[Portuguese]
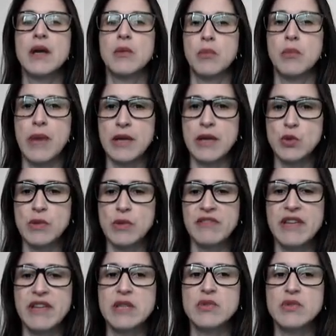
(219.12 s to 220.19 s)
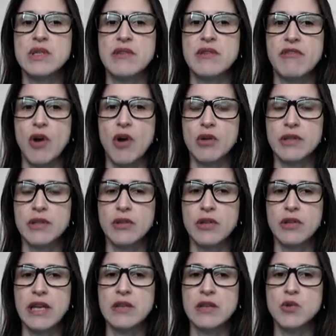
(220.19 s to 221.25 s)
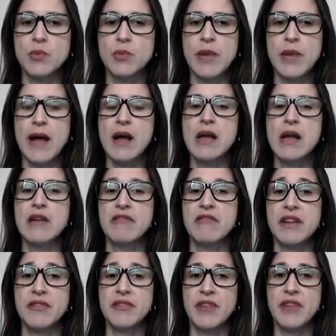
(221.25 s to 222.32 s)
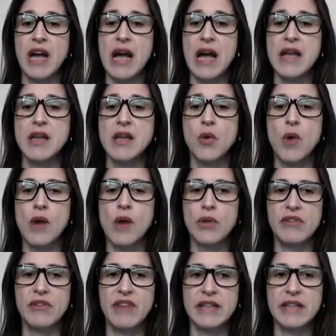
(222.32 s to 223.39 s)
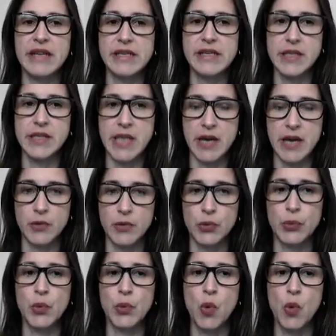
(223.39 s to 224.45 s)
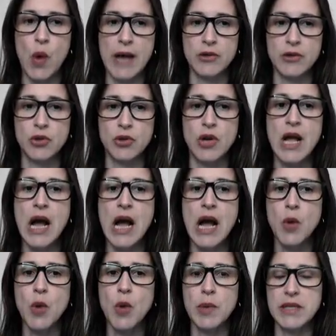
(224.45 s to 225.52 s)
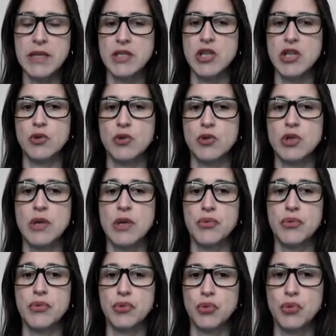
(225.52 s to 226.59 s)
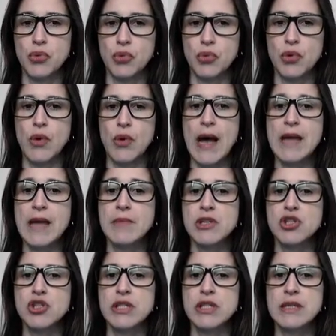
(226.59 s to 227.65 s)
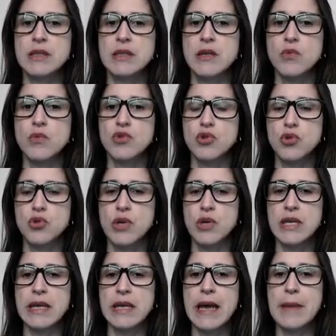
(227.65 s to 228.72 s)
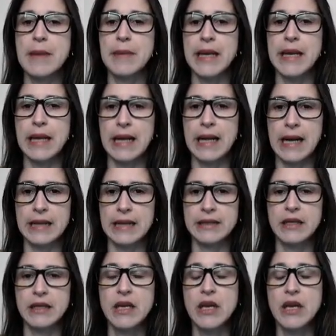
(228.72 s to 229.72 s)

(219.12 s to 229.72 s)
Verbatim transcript: Mais uma vez, você volta ao texto para verificar aí qual que vai dar certo. 4. Ao planejar o seu futuro, a imaginação de Joana é marcada.